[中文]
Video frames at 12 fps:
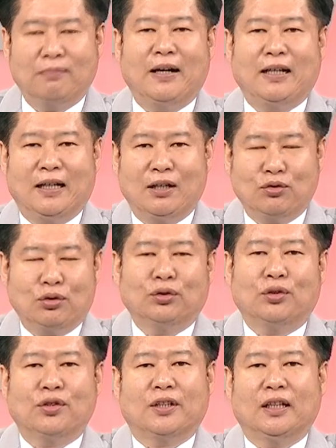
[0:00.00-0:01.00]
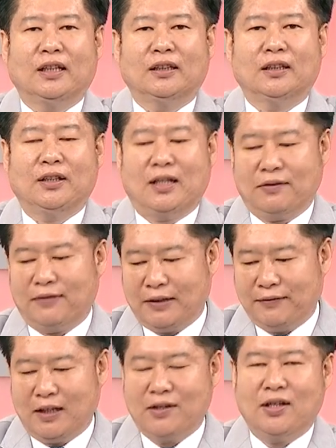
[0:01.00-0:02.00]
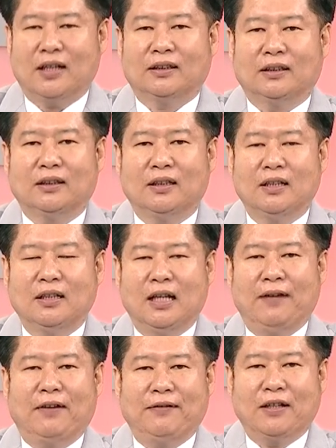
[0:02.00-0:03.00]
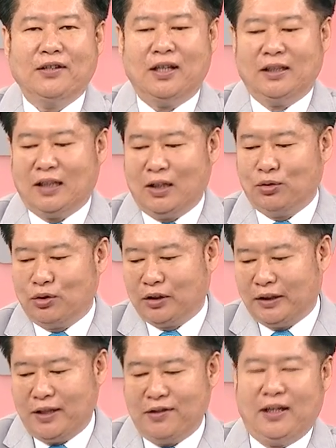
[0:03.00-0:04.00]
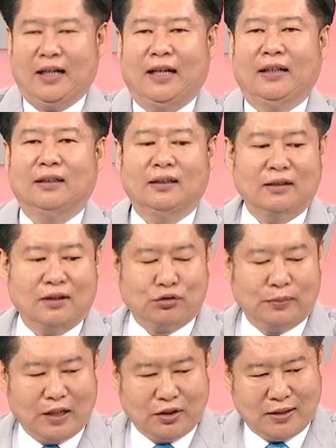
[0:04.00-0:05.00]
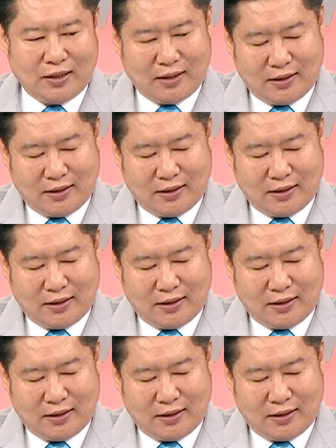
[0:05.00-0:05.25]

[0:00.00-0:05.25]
了，就买它做多就可以了，因为它是反方向的。那反方向台股如果跌下来，那股票就会